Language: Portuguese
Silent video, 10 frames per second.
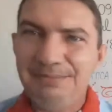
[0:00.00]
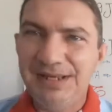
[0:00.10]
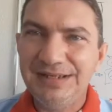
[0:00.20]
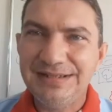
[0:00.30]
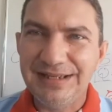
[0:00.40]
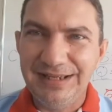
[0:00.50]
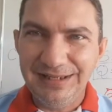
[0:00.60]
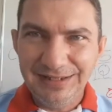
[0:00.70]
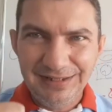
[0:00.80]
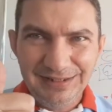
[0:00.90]
B e C.
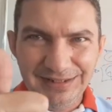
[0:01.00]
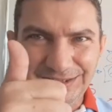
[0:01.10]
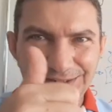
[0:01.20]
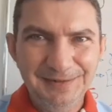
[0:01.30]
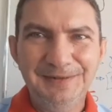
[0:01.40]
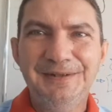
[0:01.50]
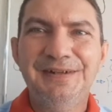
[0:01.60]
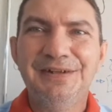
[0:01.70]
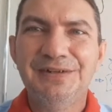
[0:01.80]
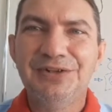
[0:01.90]
E
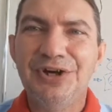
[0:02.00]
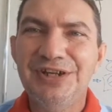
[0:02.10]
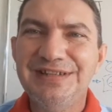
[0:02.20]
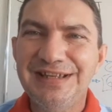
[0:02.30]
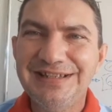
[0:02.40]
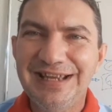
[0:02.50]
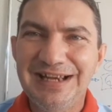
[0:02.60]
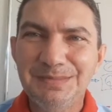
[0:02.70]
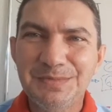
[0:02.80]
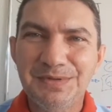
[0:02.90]
nós
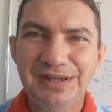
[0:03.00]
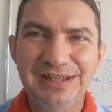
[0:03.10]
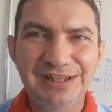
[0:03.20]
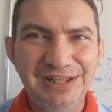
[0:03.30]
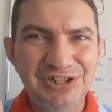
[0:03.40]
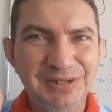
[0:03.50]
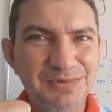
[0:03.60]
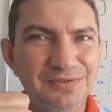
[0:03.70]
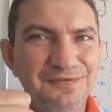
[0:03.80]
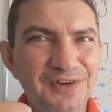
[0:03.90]
encerramos por aqui.
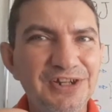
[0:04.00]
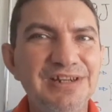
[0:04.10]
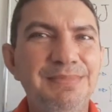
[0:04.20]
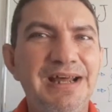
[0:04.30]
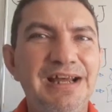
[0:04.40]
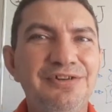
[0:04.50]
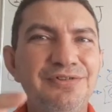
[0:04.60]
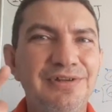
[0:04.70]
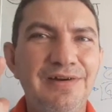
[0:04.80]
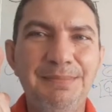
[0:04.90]
Deixamos um forte
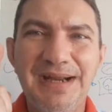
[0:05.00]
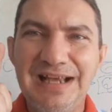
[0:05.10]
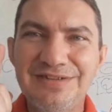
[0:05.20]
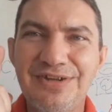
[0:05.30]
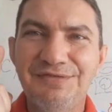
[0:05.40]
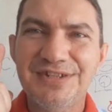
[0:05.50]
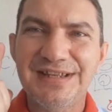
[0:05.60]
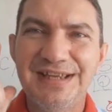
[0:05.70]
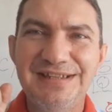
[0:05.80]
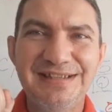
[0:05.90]
abraço, um abraço a
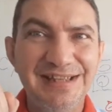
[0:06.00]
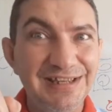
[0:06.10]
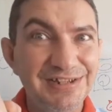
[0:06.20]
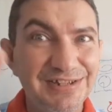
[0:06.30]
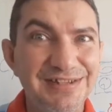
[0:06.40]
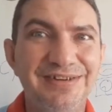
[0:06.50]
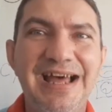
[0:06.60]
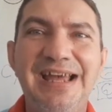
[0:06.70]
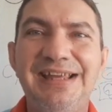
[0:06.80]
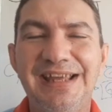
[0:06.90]
vocês. Deixe seu
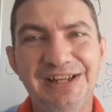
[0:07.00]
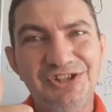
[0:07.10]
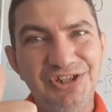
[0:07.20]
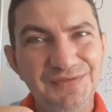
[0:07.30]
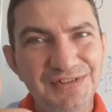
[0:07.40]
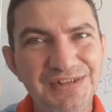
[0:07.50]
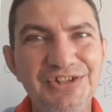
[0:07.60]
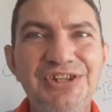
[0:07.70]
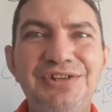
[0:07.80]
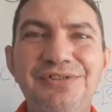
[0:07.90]
like, ative o
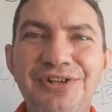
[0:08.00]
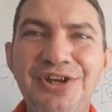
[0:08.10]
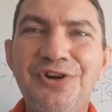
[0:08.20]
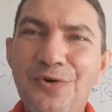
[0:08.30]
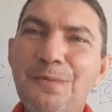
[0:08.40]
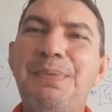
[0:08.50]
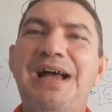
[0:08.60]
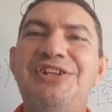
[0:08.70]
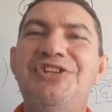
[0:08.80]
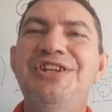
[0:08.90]
sininho,
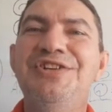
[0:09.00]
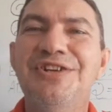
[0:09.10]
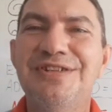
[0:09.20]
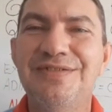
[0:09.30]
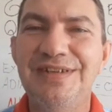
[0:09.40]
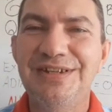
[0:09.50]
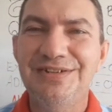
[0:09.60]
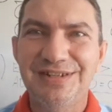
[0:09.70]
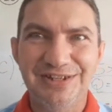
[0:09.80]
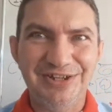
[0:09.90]
compartilhe nossos
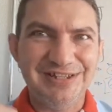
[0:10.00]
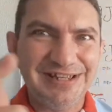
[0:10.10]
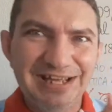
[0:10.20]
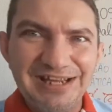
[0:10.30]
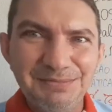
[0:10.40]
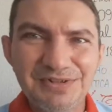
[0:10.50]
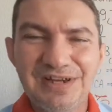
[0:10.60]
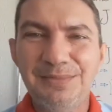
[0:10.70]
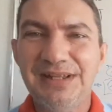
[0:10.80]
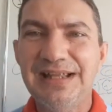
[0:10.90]
vídeos que nós queremos
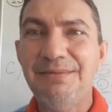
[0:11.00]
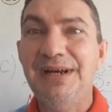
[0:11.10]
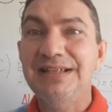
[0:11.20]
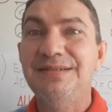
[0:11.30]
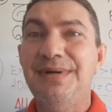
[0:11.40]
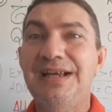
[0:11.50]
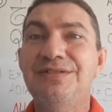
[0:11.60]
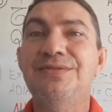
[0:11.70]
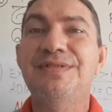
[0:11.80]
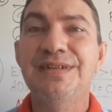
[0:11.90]
aumentar mais e
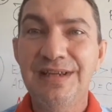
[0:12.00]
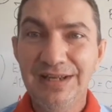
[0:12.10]
mais os,